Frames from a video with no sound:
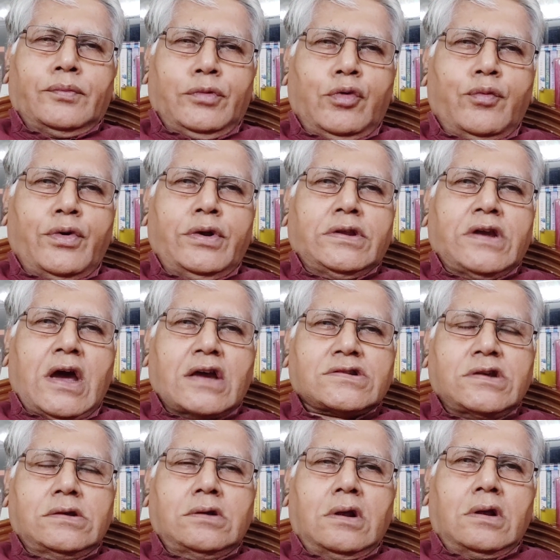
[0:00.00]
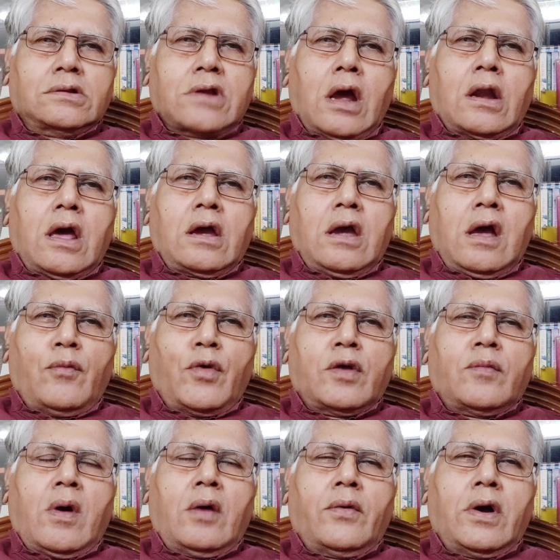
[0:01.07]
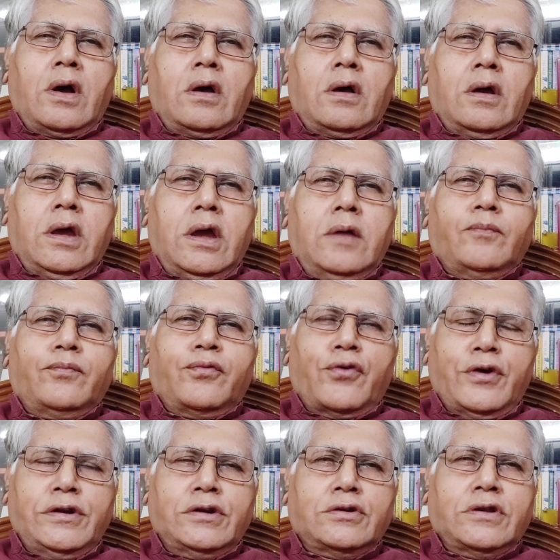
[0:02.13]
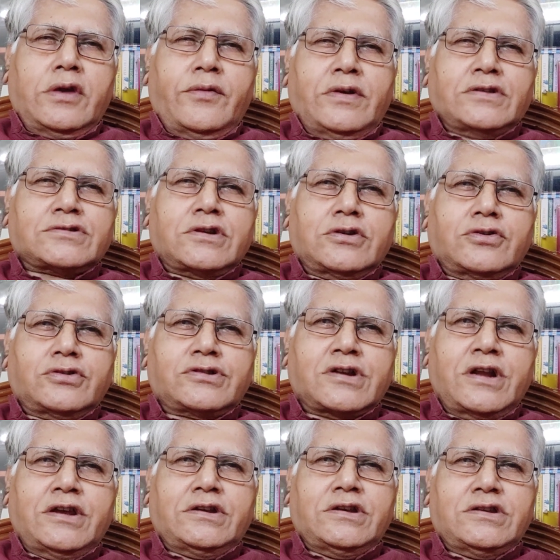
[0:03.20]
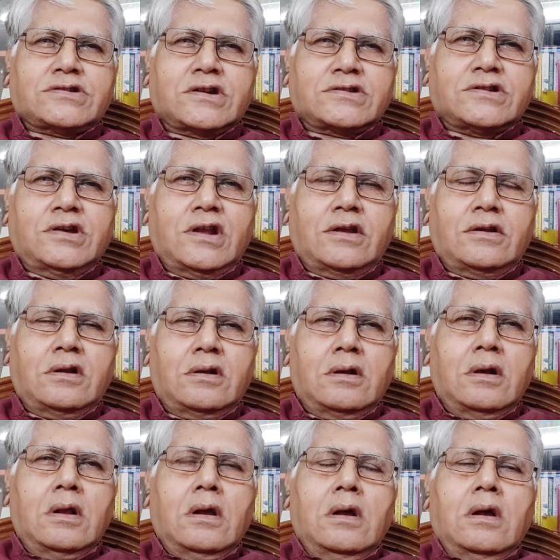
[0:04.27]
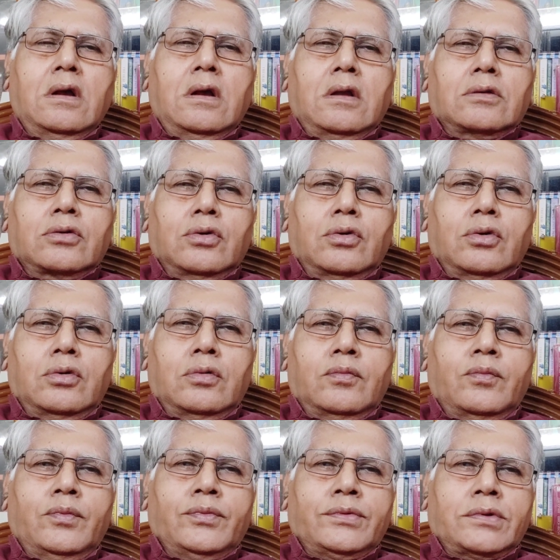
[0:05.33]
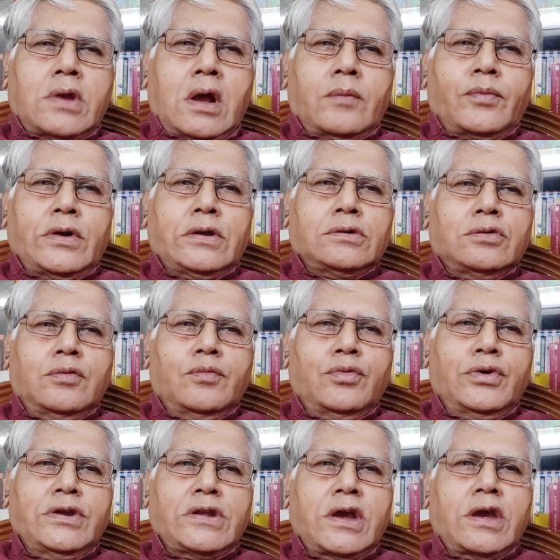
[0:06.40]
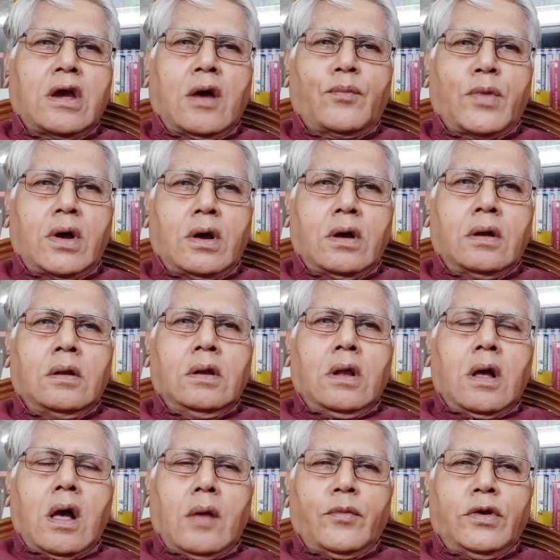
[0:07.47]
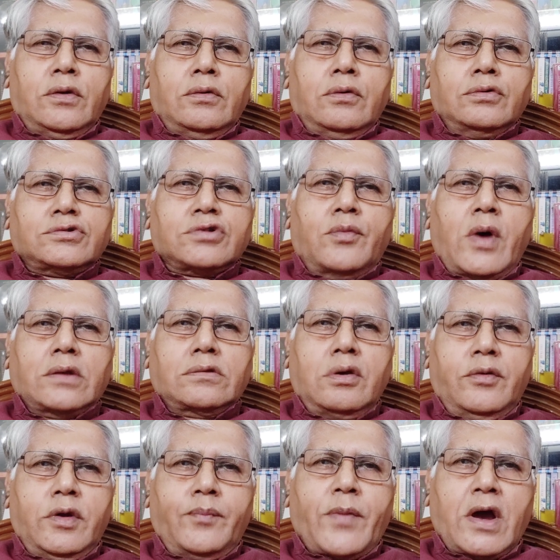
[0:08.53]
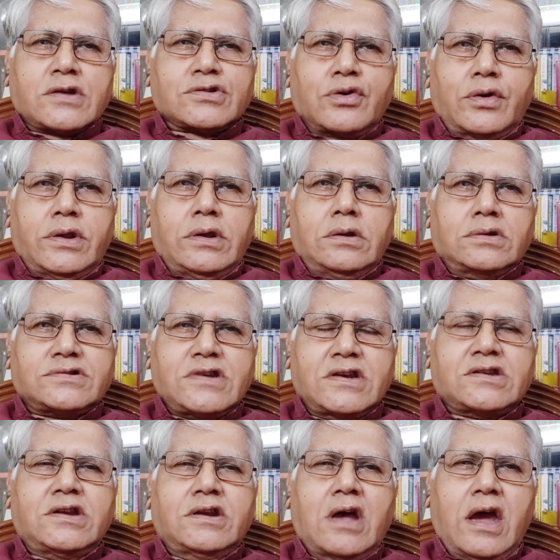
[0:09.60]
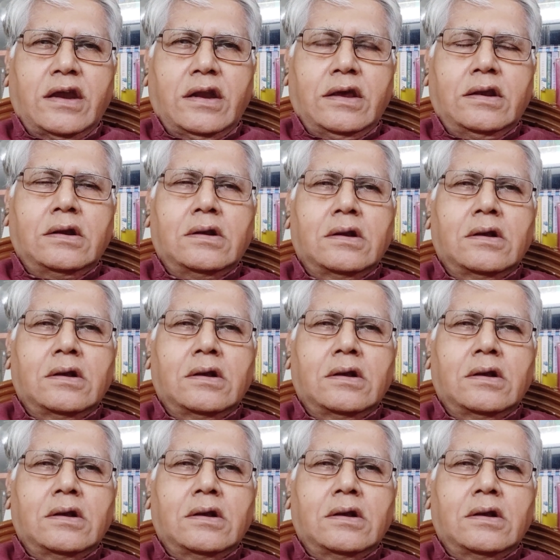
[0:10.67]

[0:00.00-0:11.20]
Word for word: ধূপগুড়িতে আসি তার আগে আমার বাবা এ ফণীন্দ্রদেব ইনস্টিটিউশনে টিচার ছিলেন তো তারপরে ধূপগুড়ি থেকে আমরা আমি উচ্চ মাধ্যমিক পাশ করি সিক্সটি নাইনে